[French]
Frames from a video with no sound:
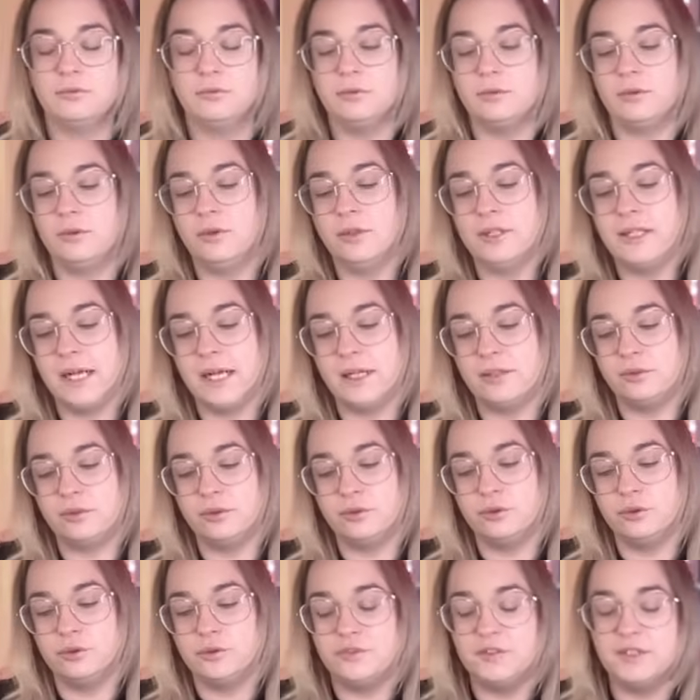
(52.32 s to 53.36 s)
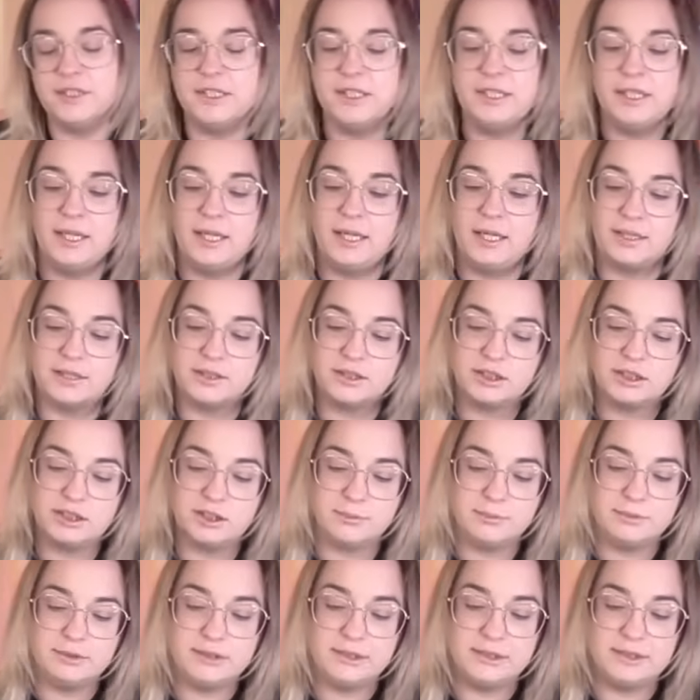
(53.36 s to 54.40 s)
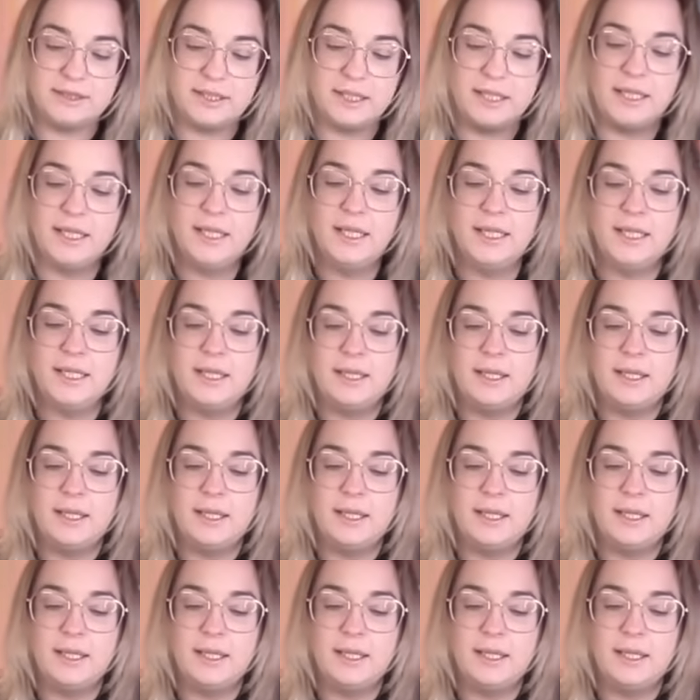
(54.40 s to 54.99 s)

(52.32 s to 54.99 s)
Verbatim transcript: le cadre de vie, l'intimité,